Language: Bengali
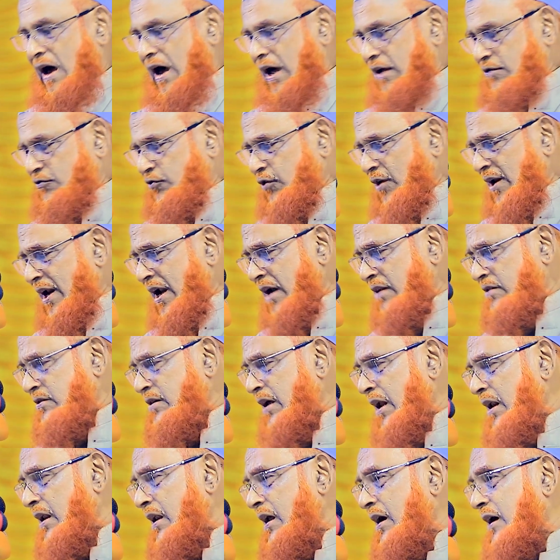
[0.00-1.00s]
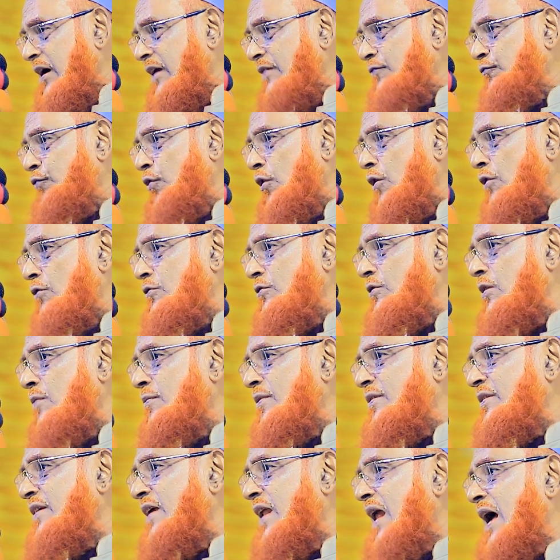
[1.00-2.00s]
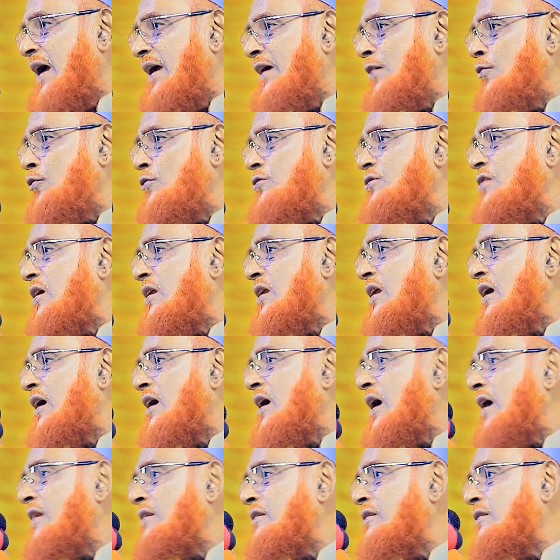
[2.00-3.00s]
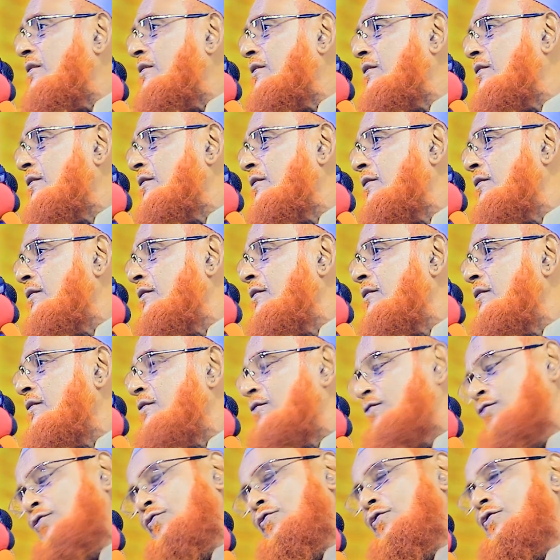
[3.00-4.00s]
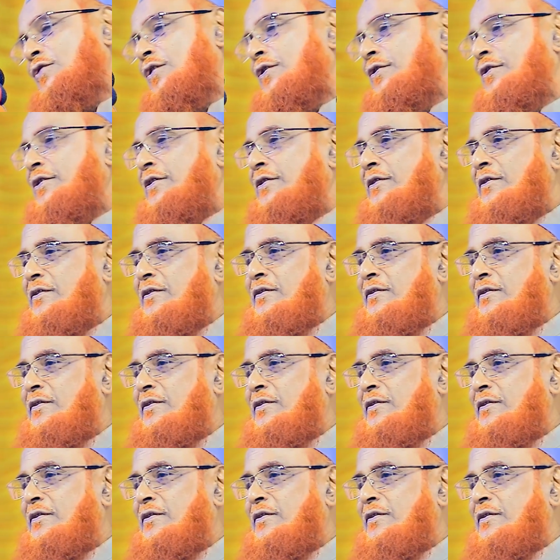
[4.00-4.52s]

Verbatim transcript: আসরের চার রাখাত ফরজ নামাজের আগে ও চার রাখাত সুন্নত আছে